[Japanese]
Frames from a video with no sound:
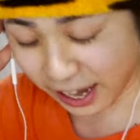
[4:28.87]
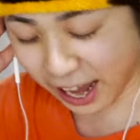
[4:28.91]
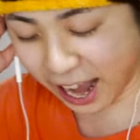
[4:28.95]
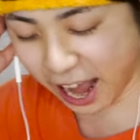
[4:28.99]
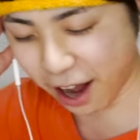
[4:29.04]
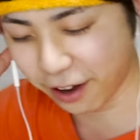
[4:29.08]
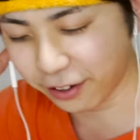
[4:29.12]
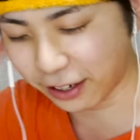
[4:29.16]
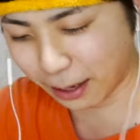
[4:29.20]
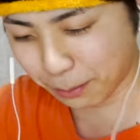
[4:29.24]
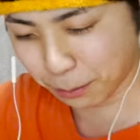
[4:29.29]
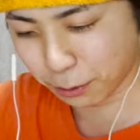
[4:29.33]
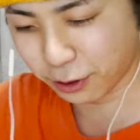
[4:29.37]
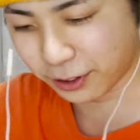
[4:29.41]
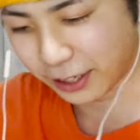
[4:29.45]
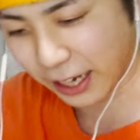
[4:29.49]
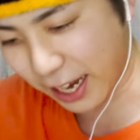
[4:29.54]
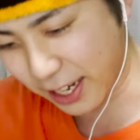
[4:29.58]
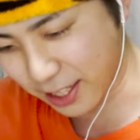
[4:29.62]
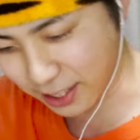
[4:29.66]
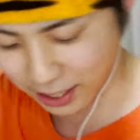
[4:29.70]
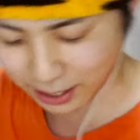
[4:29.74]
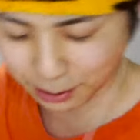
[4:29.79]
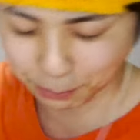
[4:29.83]
はるか
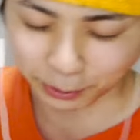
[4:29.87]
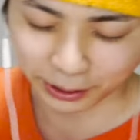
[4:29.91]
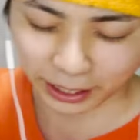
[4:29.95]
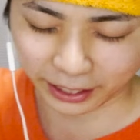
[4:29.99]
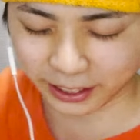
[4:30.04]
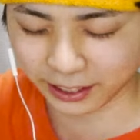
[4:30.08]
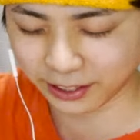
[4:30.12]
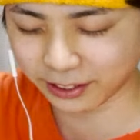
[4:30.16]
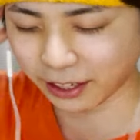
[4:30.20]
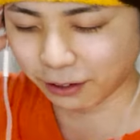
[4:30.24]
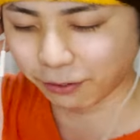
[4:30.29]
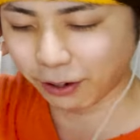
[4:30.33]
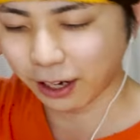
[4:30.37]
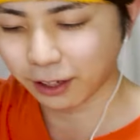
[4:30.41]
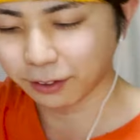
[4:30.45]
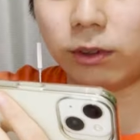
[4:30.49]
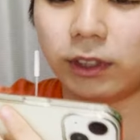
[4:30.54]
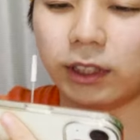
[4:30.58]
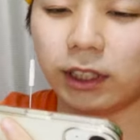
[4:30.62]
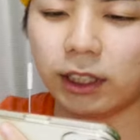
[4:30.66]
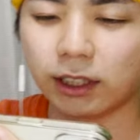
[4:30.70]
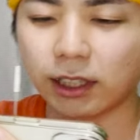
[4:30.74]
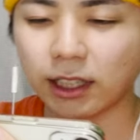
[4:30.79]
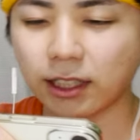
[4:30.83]
昔からもう一回聞きたいわ。
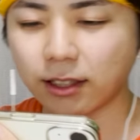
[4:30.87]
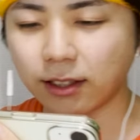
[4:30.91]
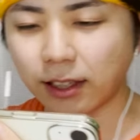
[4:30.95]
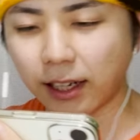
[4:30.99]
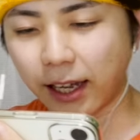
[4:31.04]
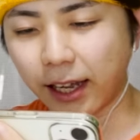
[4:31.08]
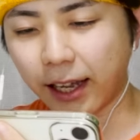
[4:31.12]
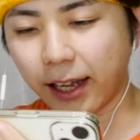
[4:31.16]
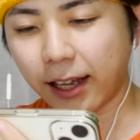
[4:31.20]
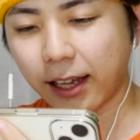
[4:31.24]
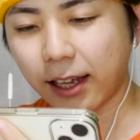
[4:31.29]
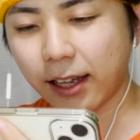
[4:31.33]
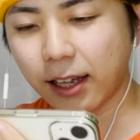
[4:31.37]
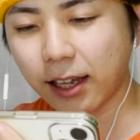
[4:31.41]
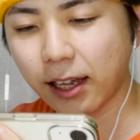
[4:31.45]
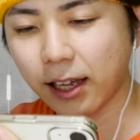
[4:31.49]
いいですね。